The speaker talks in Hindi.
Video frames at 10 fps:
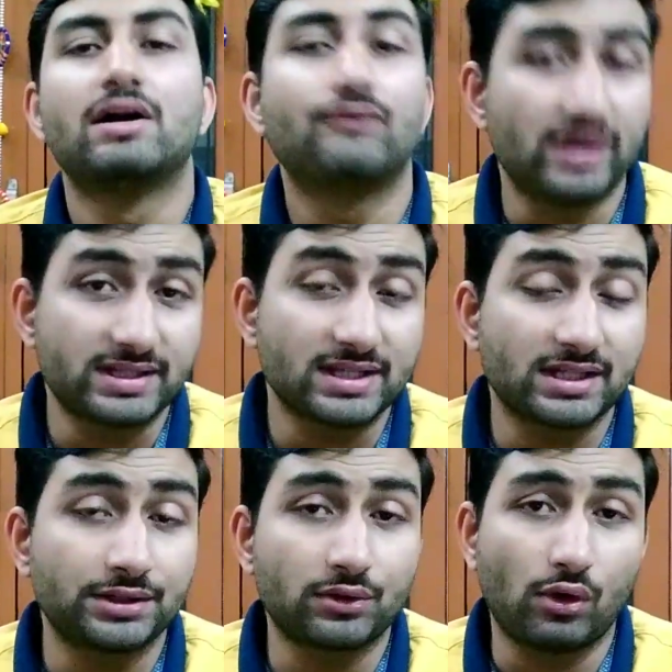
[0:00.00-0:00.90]
वैसे इसके
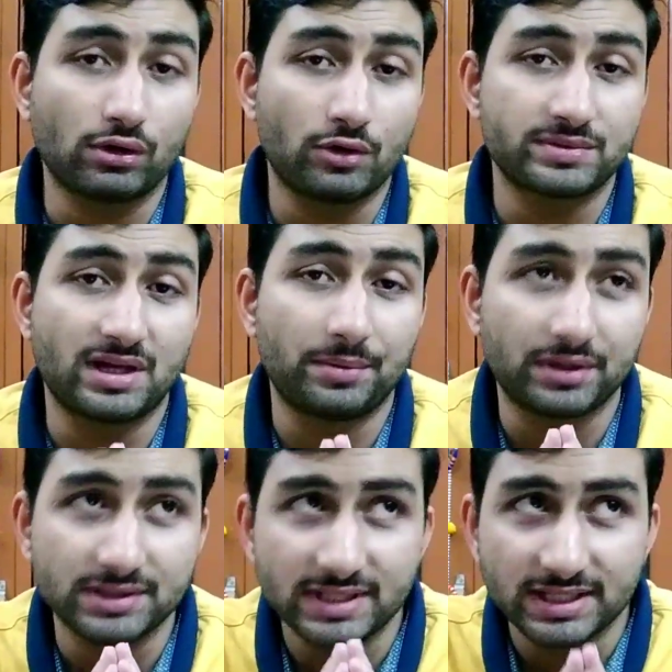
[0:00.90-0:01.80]
अंदर कॉलकॉम
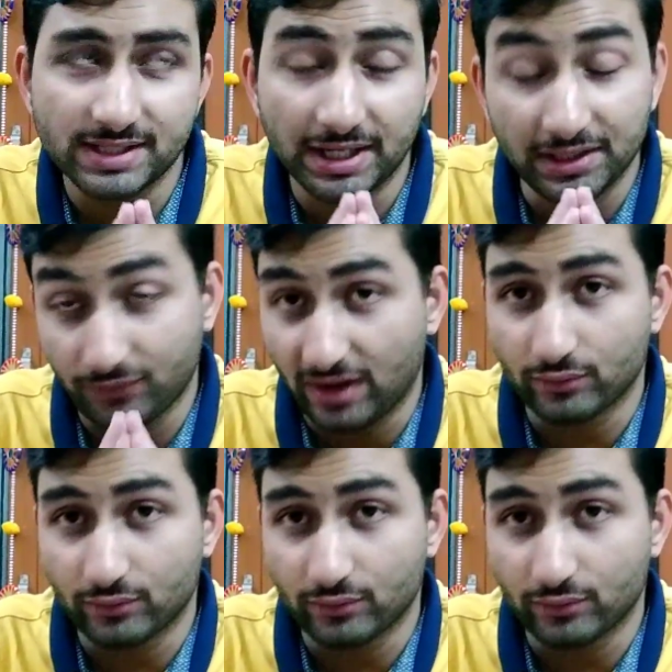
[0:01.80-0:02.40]
स्नैपड्रैगन 695